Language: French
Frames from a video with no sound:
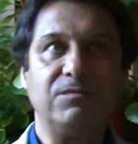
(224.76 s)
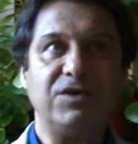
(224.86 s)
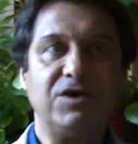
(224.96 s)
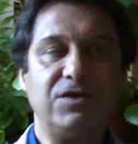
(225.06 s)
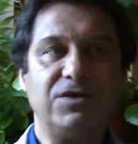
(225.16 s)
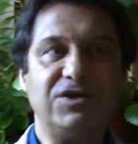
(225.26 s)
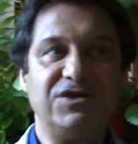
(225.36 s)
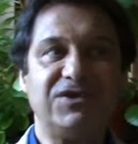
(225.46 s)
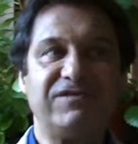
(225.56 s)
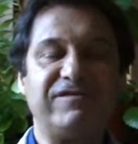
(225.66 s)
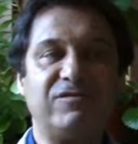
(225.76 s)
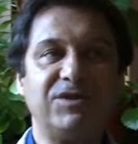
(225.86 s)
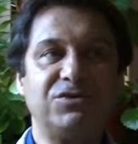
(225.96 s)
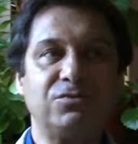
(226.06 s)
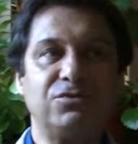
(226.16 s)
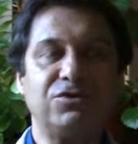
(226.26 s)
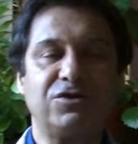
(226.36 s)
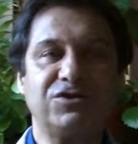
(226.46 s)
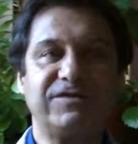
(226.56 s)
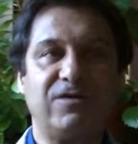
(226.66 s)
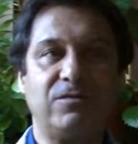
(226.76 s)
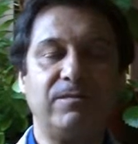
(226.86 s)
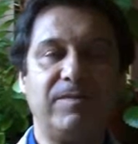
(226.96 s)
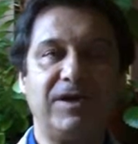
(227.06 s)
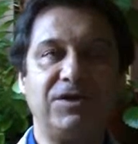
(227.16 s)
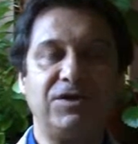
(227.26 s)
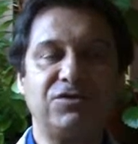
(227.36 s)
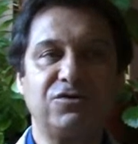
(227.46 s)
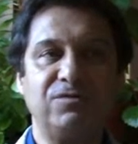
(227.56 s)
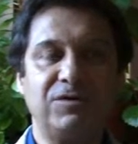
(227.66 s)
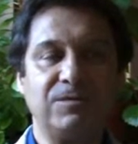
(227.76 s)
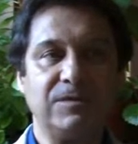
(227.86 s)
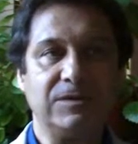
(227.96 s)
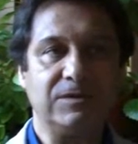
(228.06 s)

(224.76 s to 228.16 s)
Mais des informations ne transforment pas un être humain.